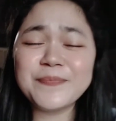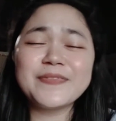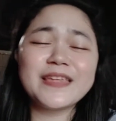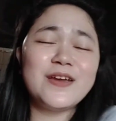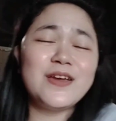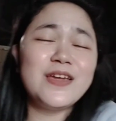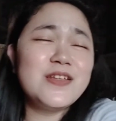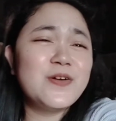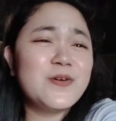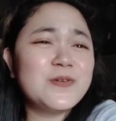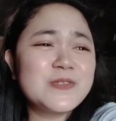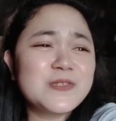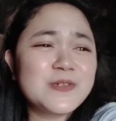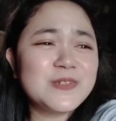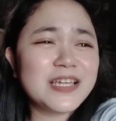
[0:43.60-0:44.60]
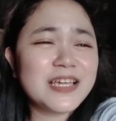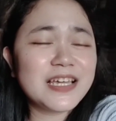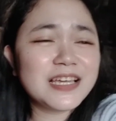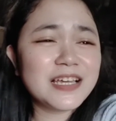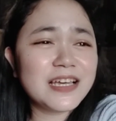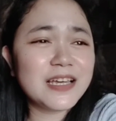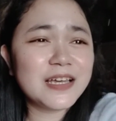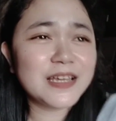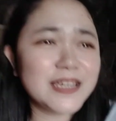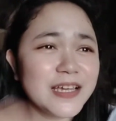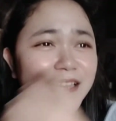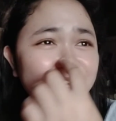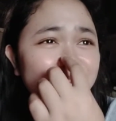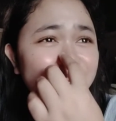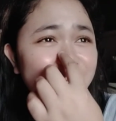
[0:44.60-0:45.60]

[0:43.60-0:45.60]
and also nakaka